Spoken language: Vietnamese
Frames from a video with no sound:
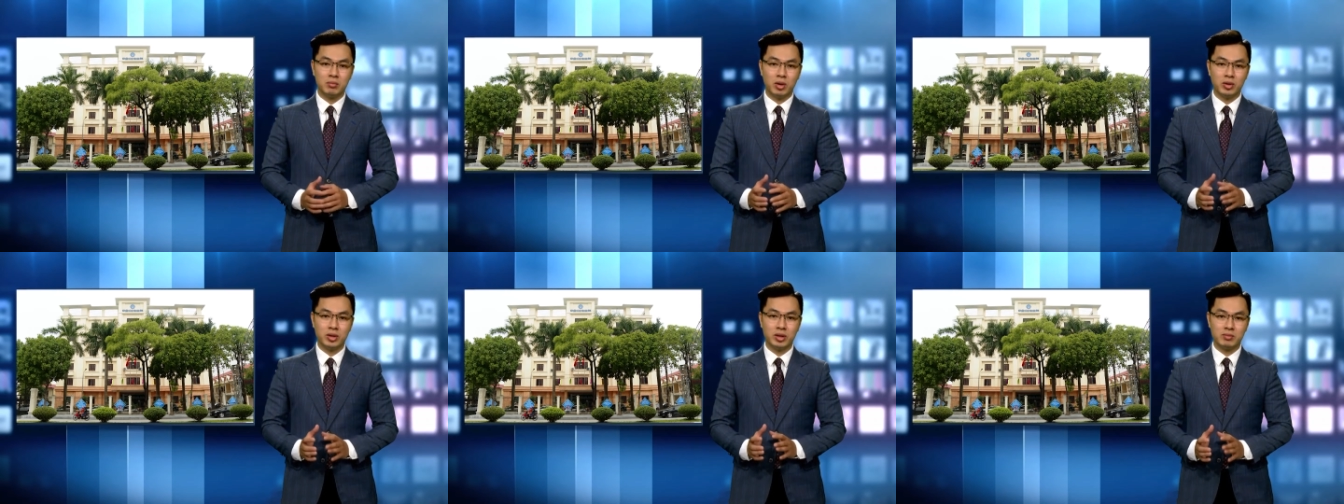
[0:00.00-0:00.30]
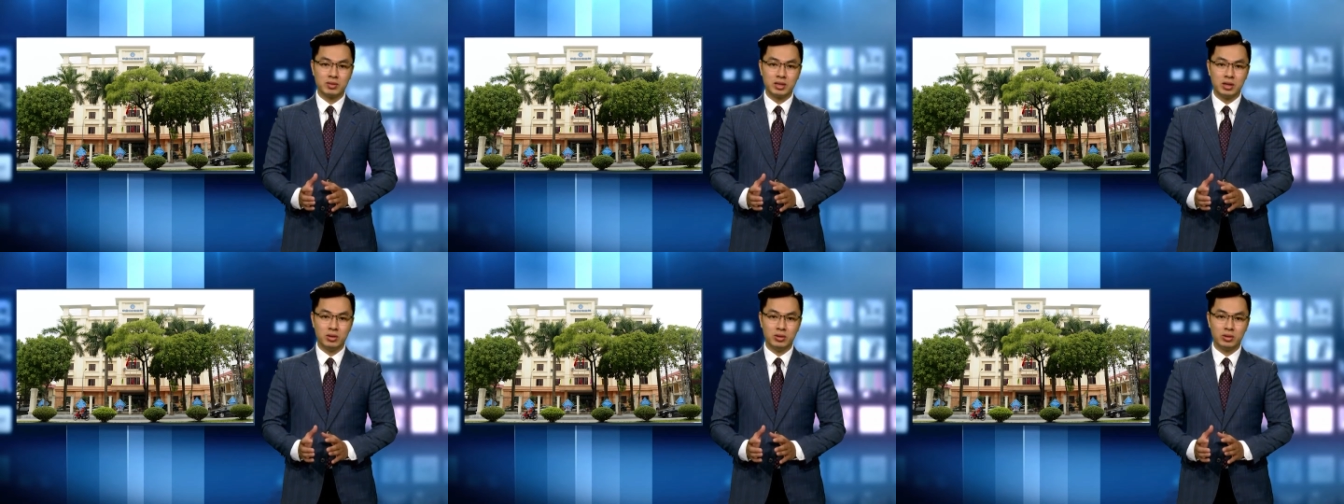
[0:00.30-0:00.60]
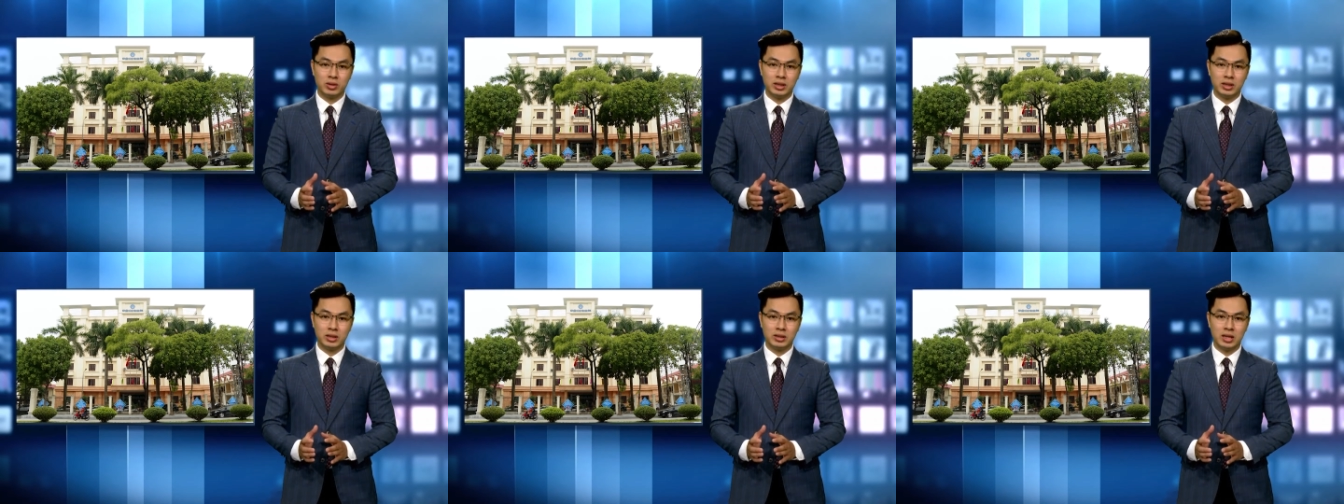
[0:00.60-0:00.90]
Bảo hiểm xã
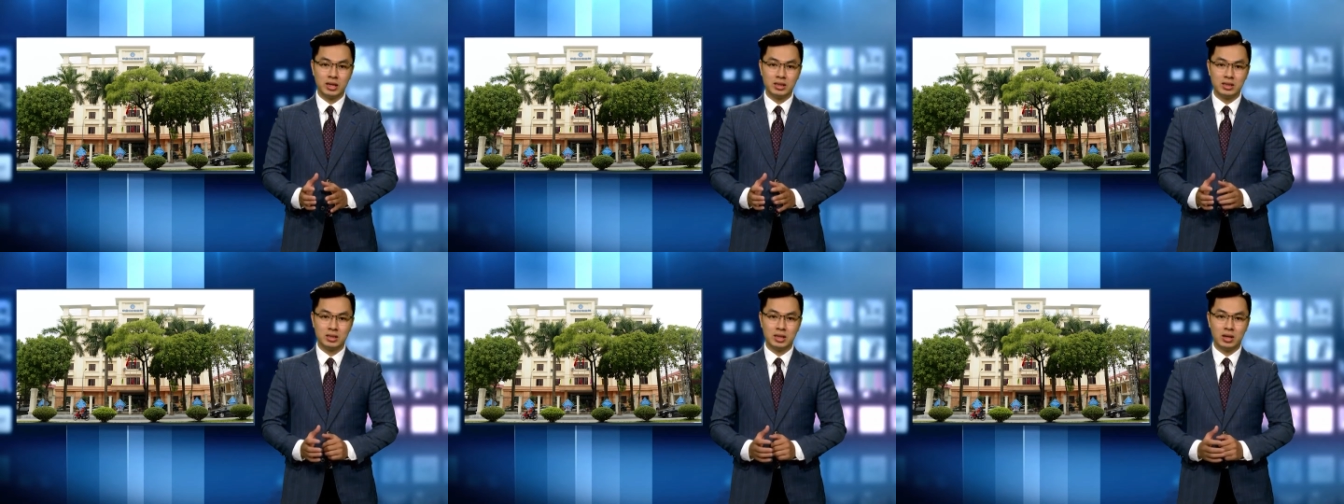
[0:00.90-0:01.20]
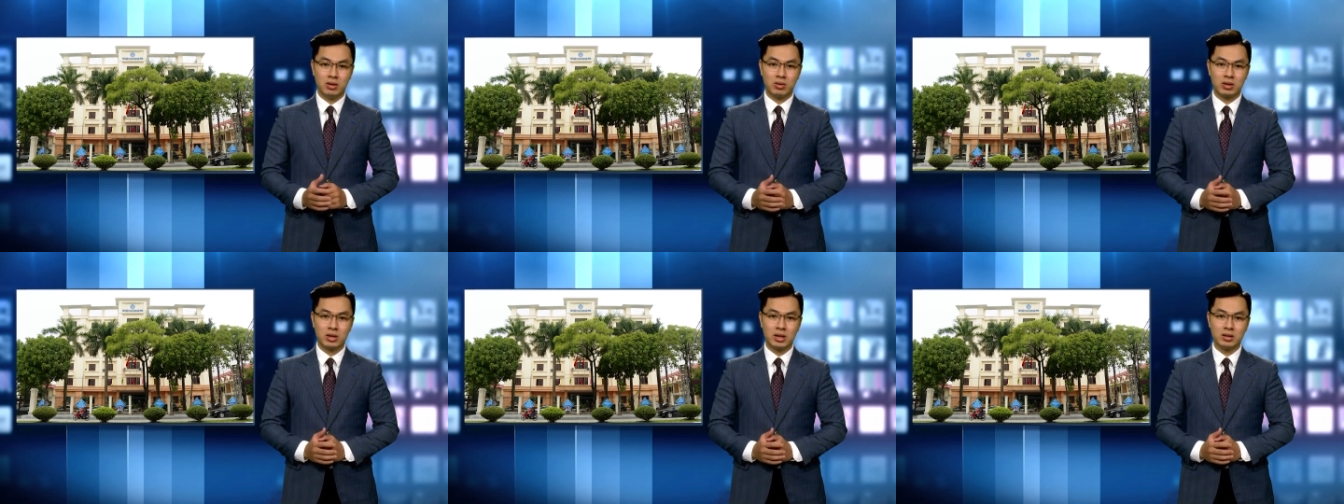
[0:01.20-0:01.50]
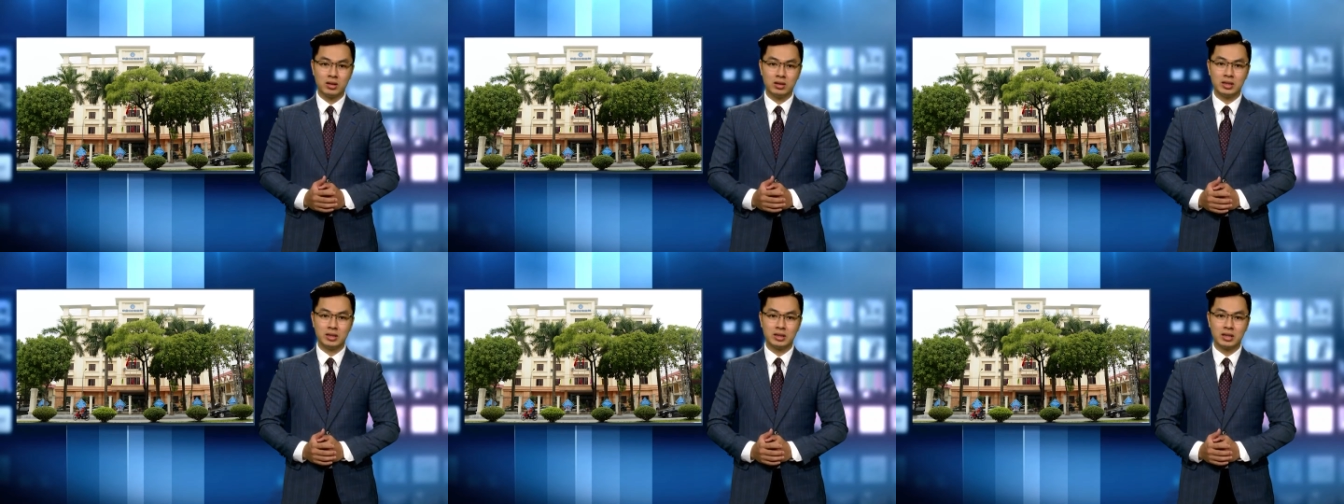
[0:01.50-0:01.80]
hội tỉnh đã chỉ đạo
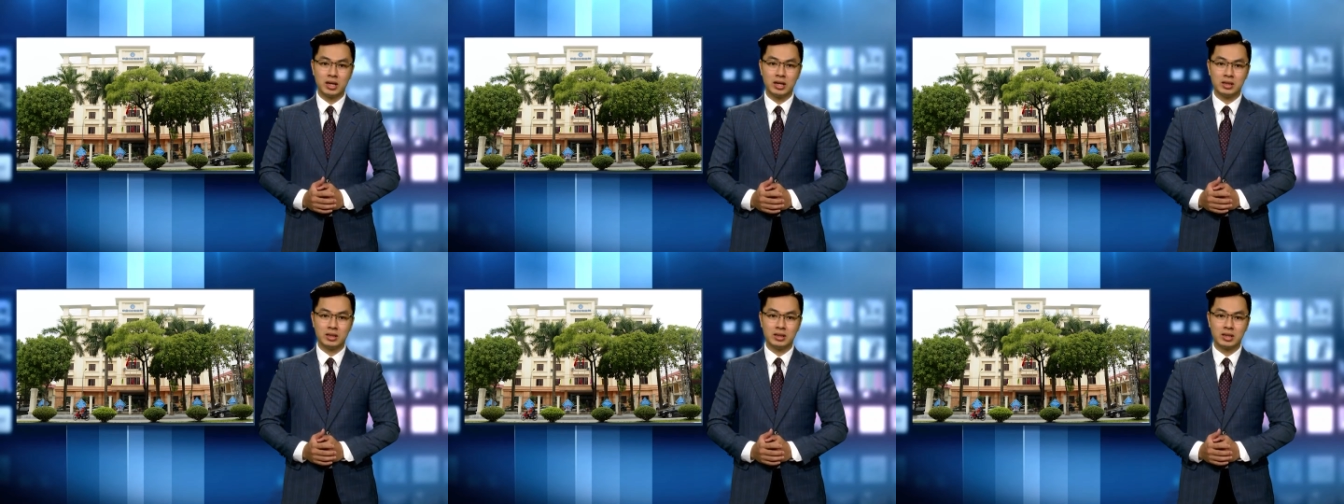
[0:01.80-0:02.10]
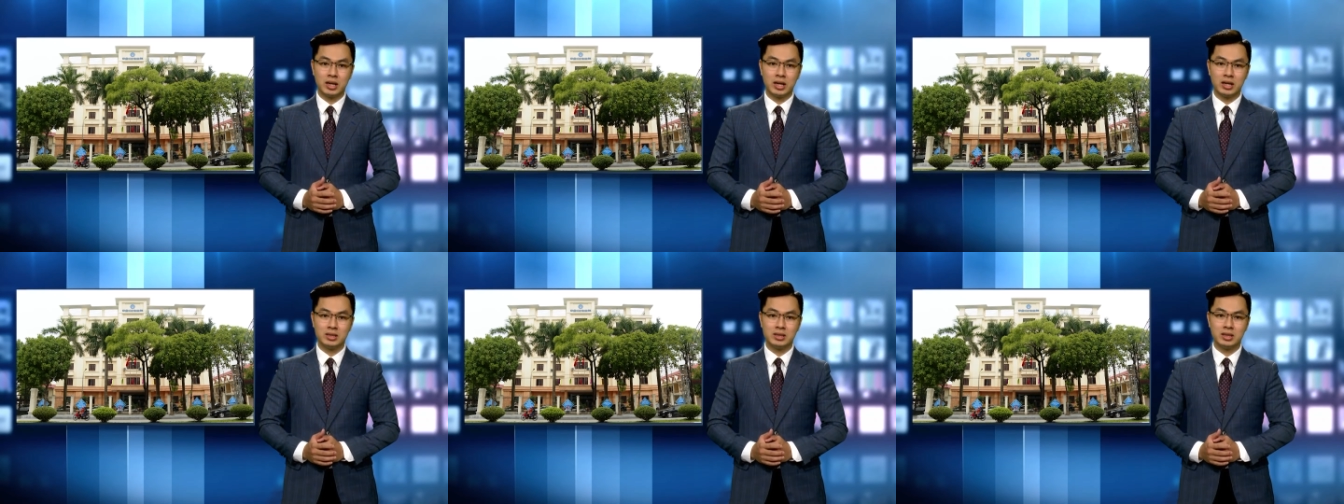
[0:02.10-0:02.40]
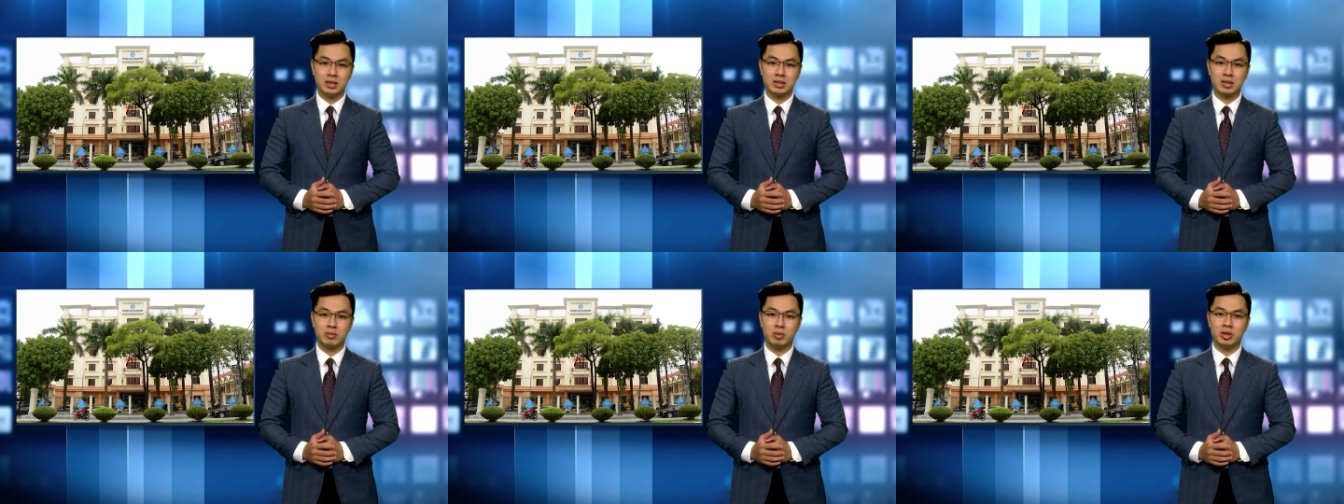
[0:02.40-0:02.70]
các đơn vị triển khai
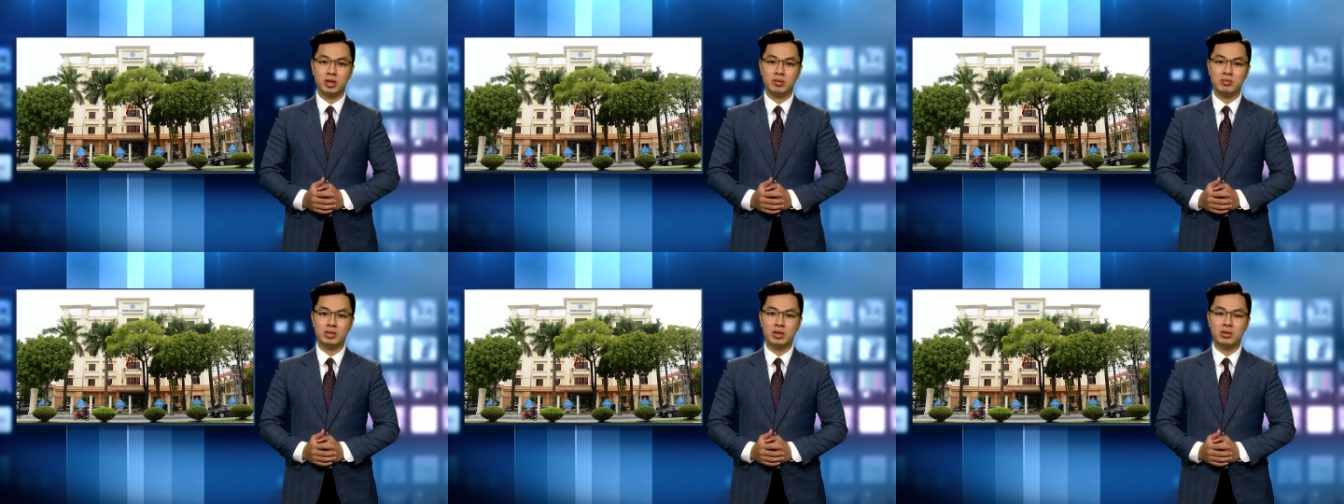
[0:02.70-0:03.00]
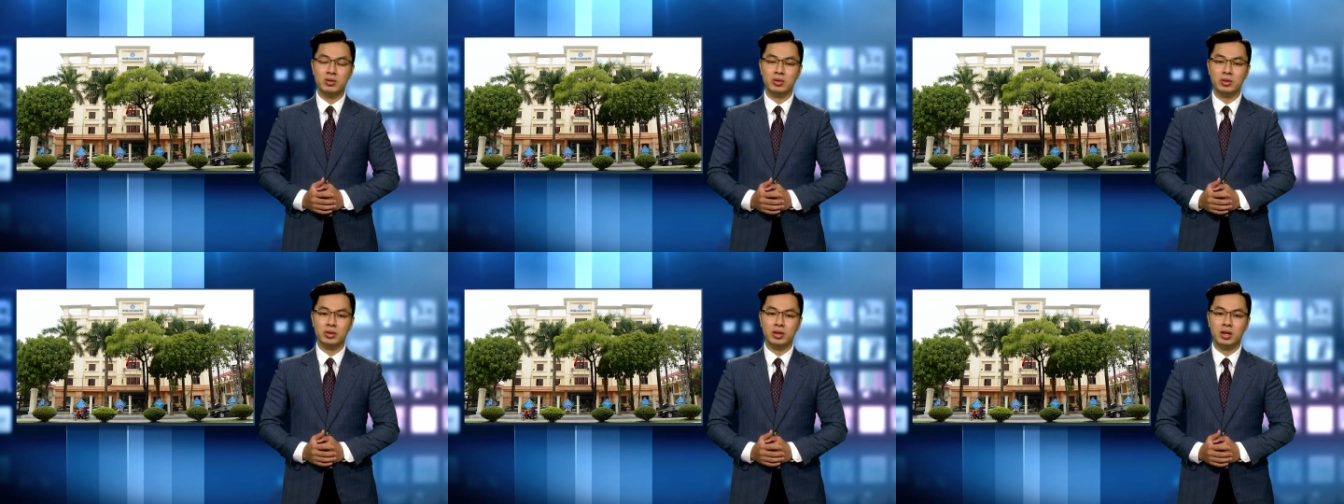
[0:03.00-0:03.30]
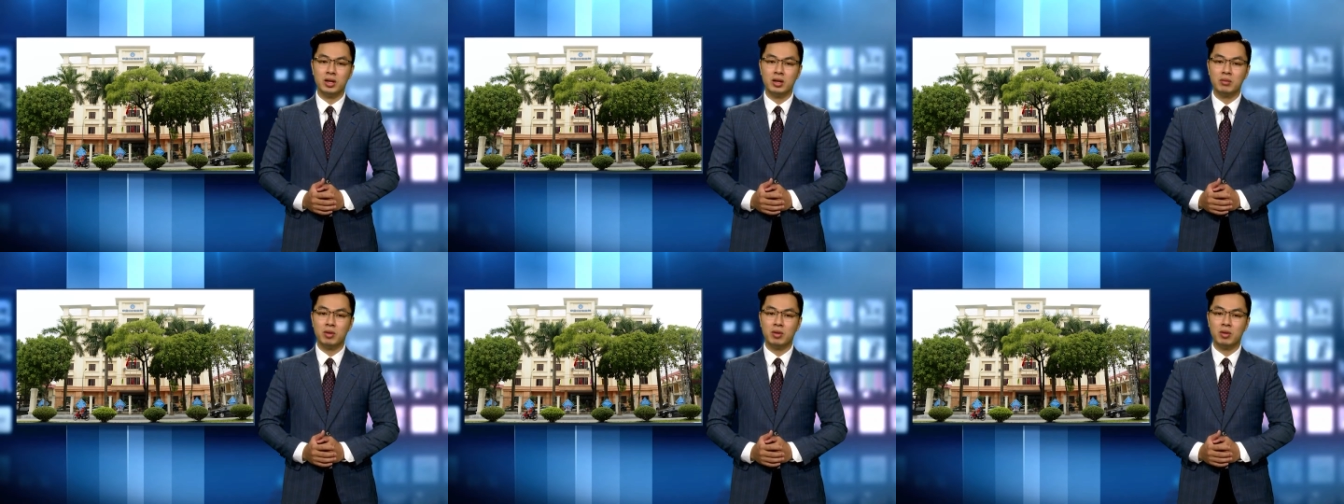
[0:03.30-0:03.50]
chính sách bảo hiểm xã hội,